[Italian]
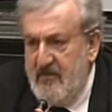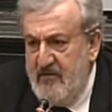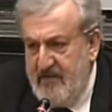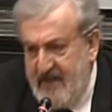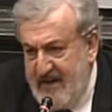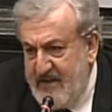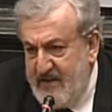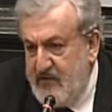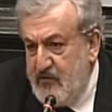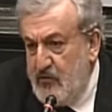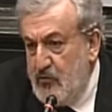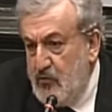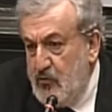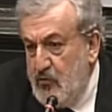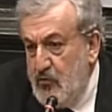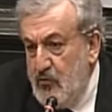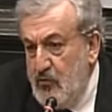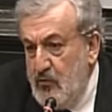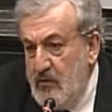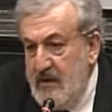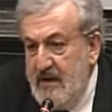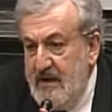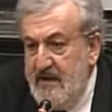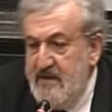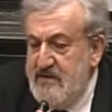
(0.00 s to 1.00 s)

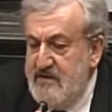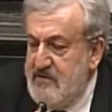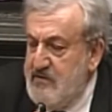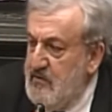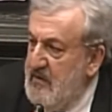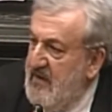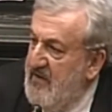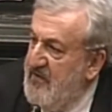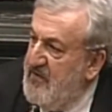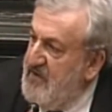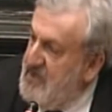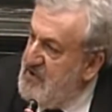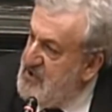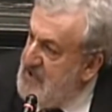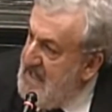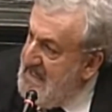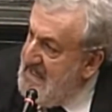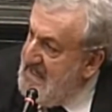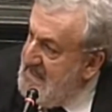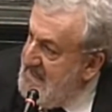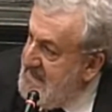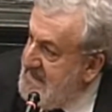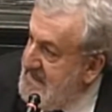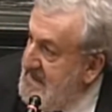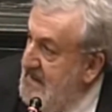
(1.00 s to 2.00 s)
infrastrutture,
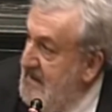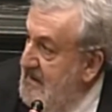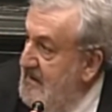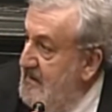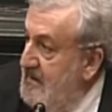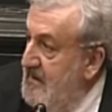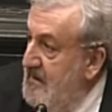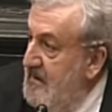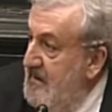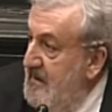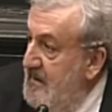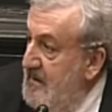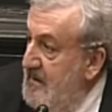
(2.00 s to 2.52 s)
sull'efficienza,